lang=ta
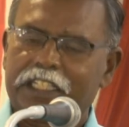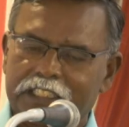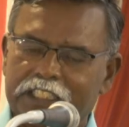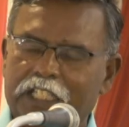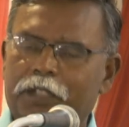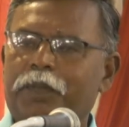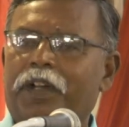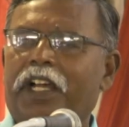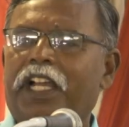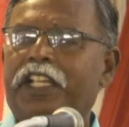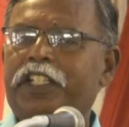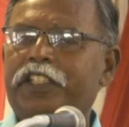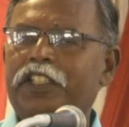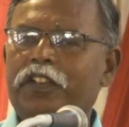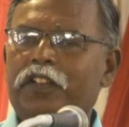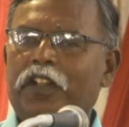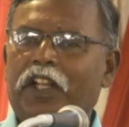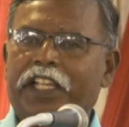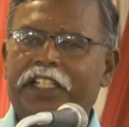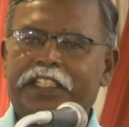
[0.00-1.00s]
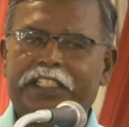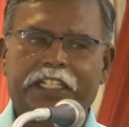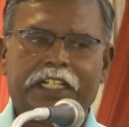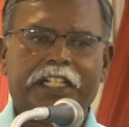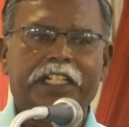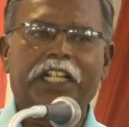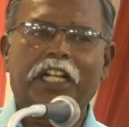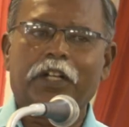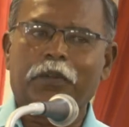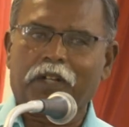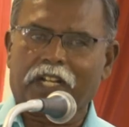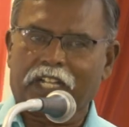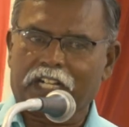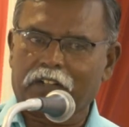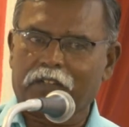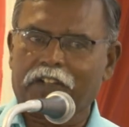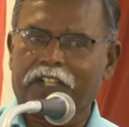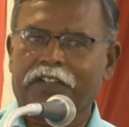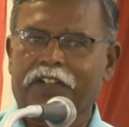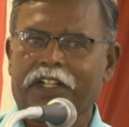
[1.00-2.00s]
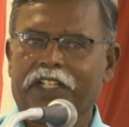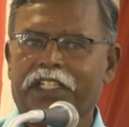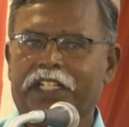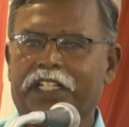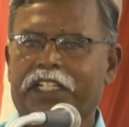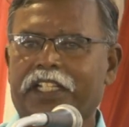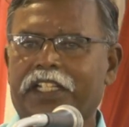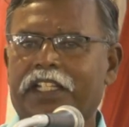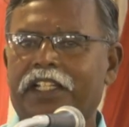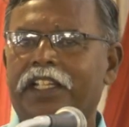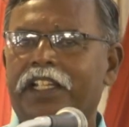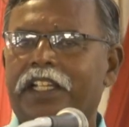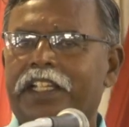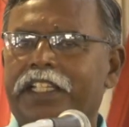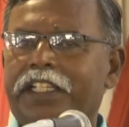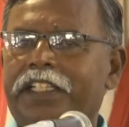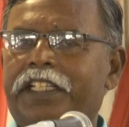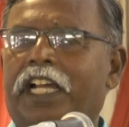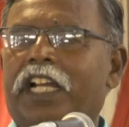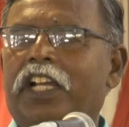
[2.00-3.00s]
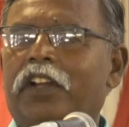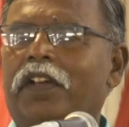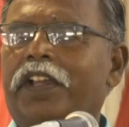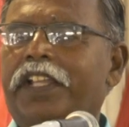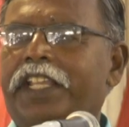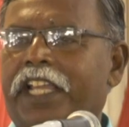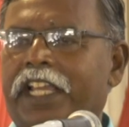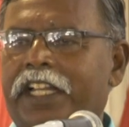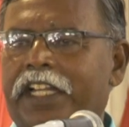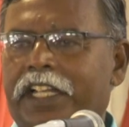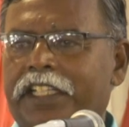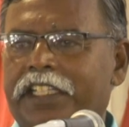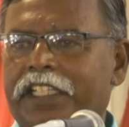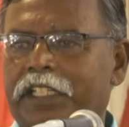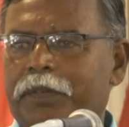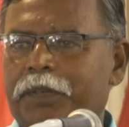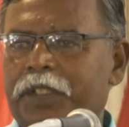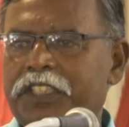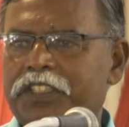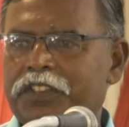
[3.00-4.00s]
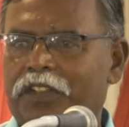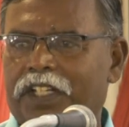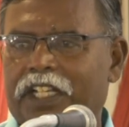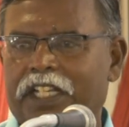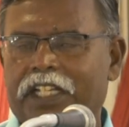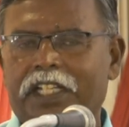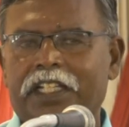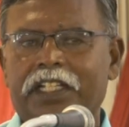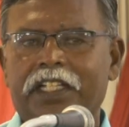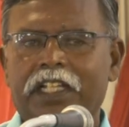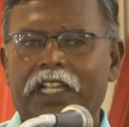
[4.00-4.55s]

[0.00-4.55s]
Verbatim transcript: திரும்ப ஆயிரத்தி தொள்ளாயிரத்தி ரெண்டில் ஒரு அகழ்வாய்வு நடந்திருக்கு இந்த அகழ்வாய்வு ஏன் நடந்தது அப்படின்னு சொன்னால்